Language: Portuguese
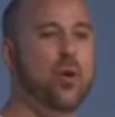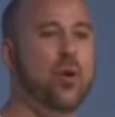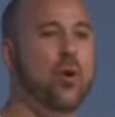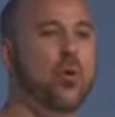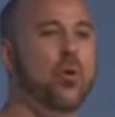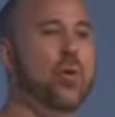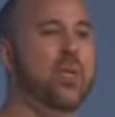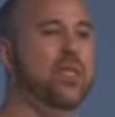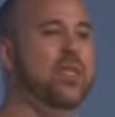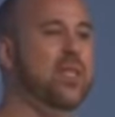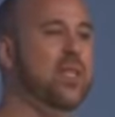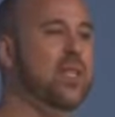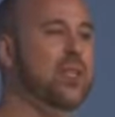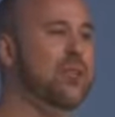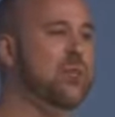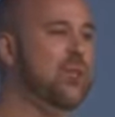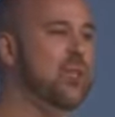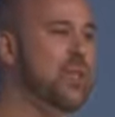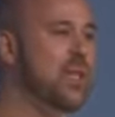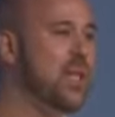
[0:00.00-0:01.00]
ou que
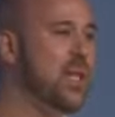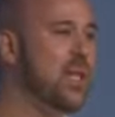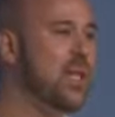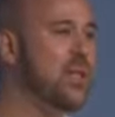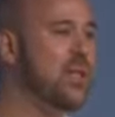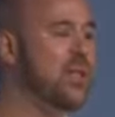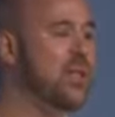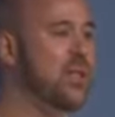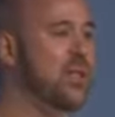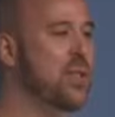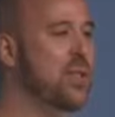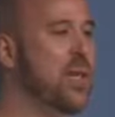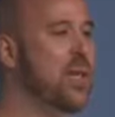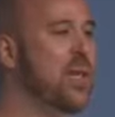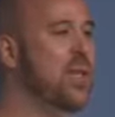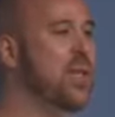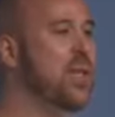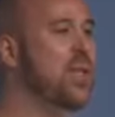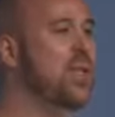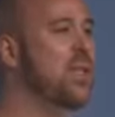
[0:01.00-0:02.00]
estejam distantes
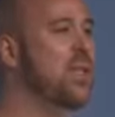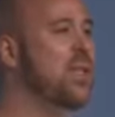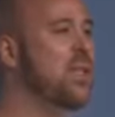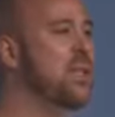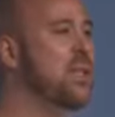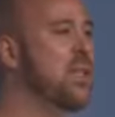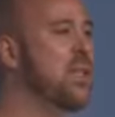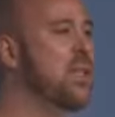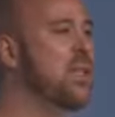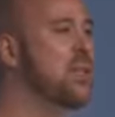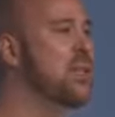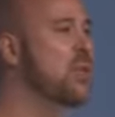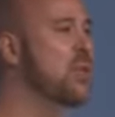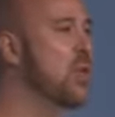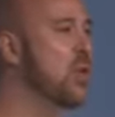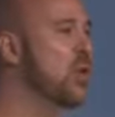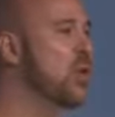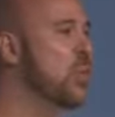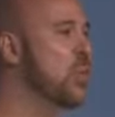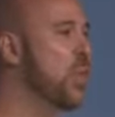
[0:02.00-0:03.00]
daquele que seja o
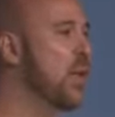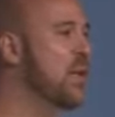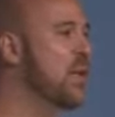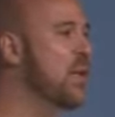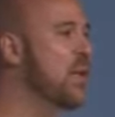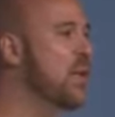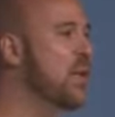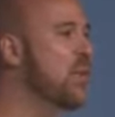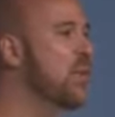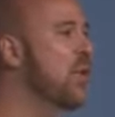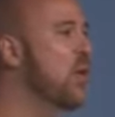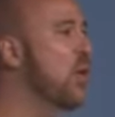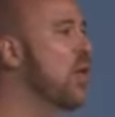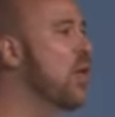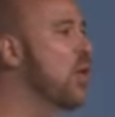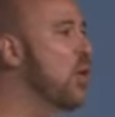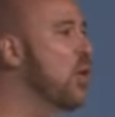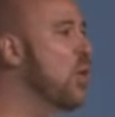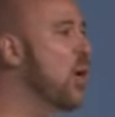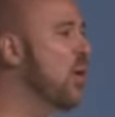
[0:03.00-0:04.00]
nosso padrão
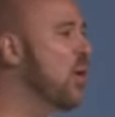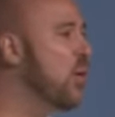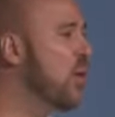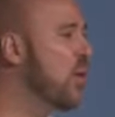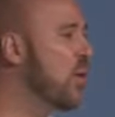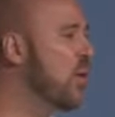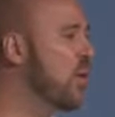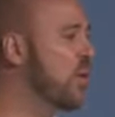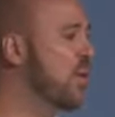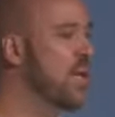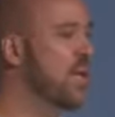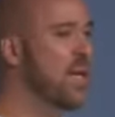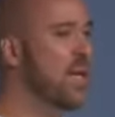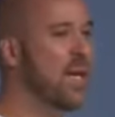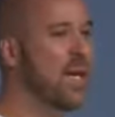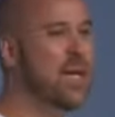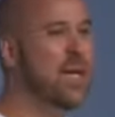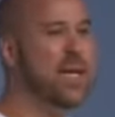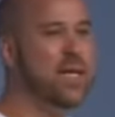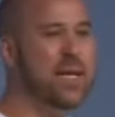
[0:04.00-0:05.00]
ou a nossa
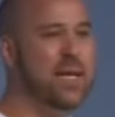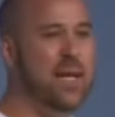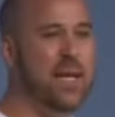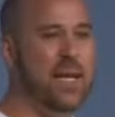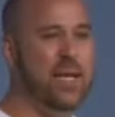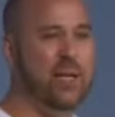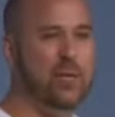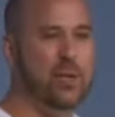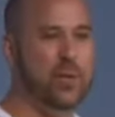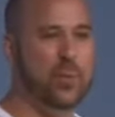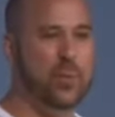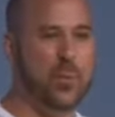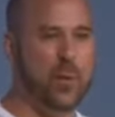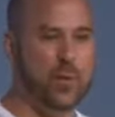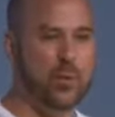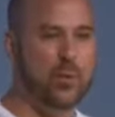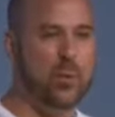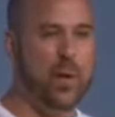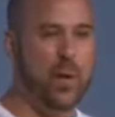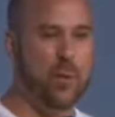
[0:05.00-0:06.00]
realidade
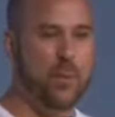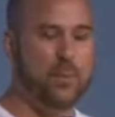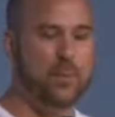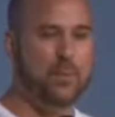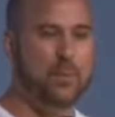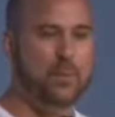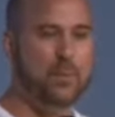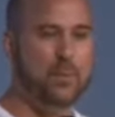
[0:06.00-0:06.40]
pessoal.